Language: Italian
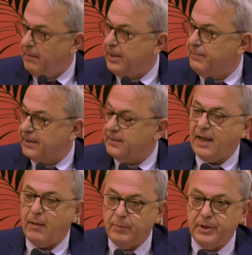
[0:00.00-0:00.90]

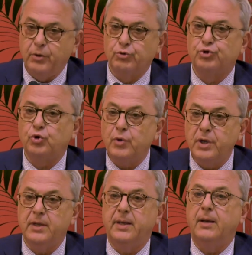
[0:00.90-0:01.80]
ripartiamo per
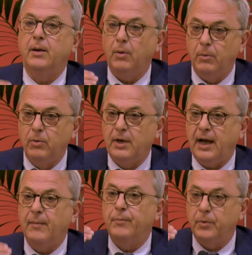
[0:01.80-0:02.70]
ricostruire un
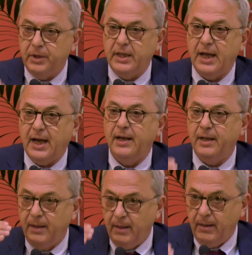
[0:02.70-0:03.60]
campo ideale,